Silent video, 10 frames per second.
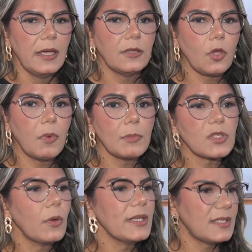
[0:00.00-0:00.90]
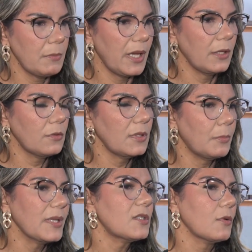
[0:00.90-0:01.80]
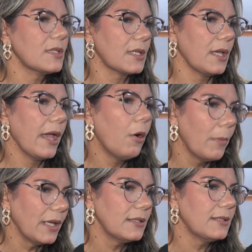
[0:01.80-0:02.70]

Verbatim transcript: e tomamos conhecimento de pessoas que realmente